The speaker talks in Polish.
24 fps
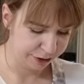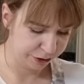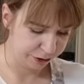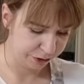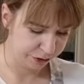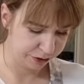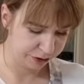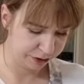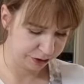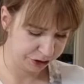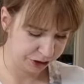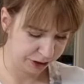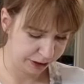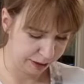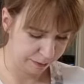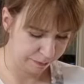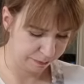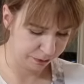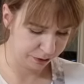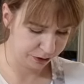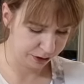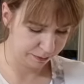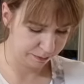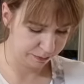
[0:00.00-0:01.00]
że on się
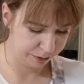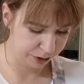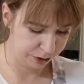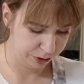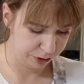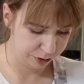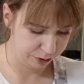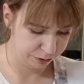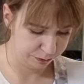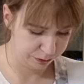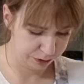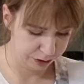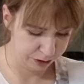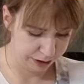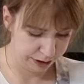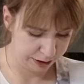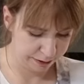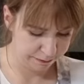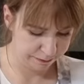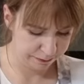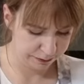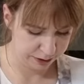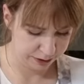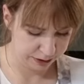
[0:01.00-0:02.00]
nam potem nie
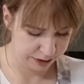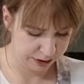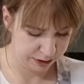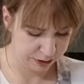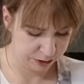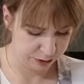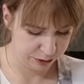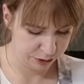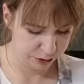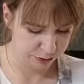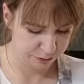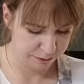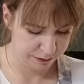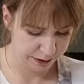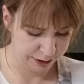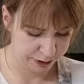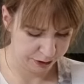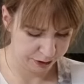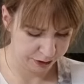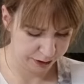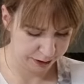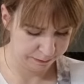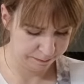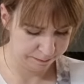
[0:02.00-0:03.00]
rozwinie, więc jest dość
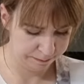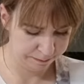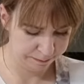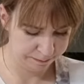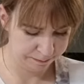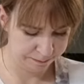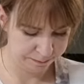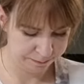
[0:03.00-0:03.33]
ważny.